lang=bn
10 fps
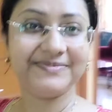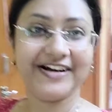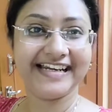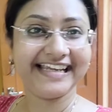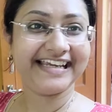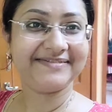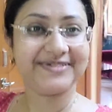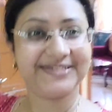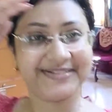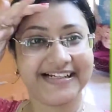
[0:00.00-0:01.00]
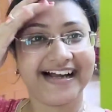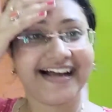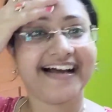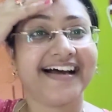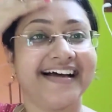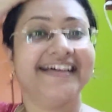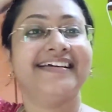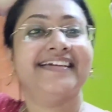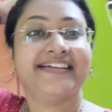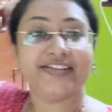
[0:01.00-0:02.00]
মর্নিং বন্ধুরা
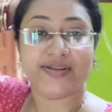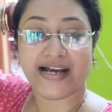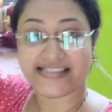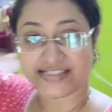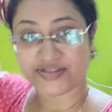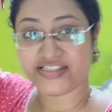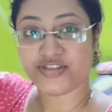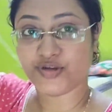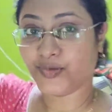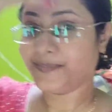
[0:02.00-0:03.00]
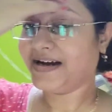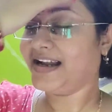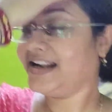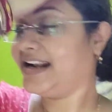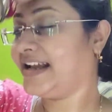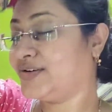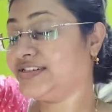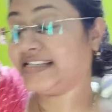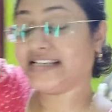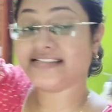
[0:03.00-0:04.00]
তো আজকে হচ্ছে সোমবার আর
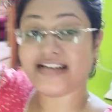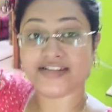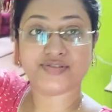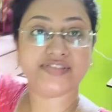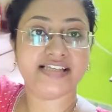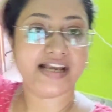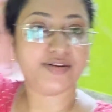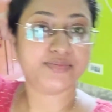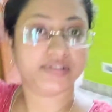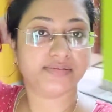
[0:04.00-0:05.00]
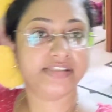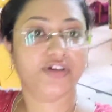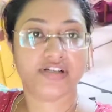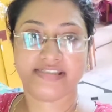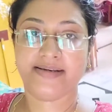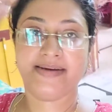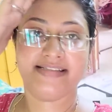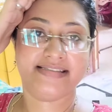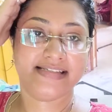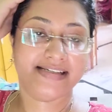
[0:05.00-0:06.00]
এখন থেকে স্টার্ট করছি এখন মোটামুটি দশটা
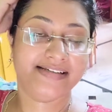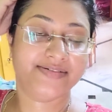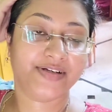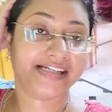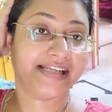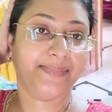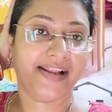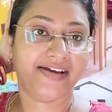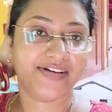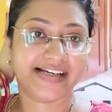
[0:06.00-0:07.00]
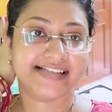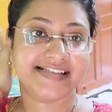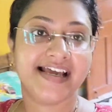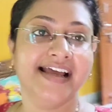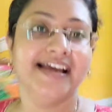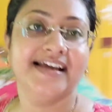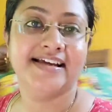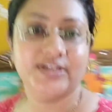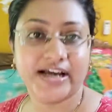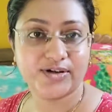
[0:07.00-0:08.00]
বাজছে অনেকটাই বেলা হয়ে গেছে
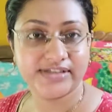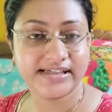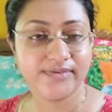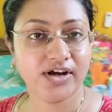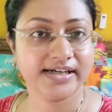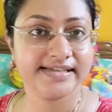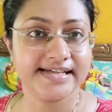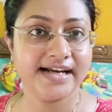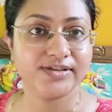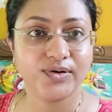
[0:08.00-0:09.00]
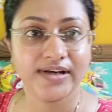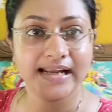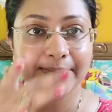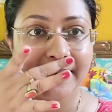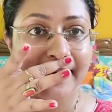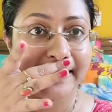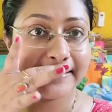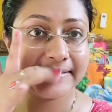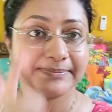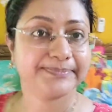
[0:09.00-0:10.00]
তো এখন থেকে ব্লগটা স্টার্ট করলাম
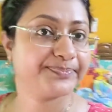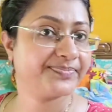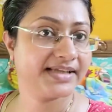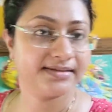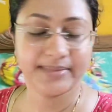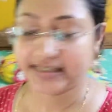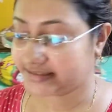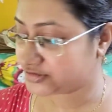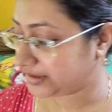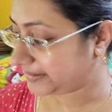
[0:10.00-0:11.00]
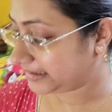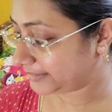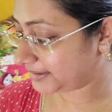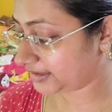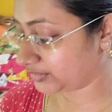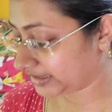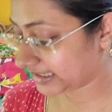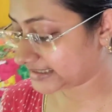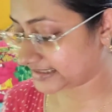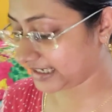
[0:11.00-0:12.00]
আর বাড়িতে সব রান্নাবান্না হয়ে
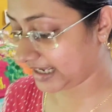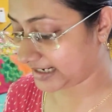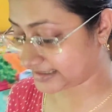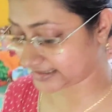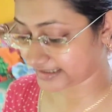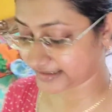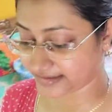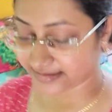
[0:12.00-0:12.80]
গেছে আর আজকে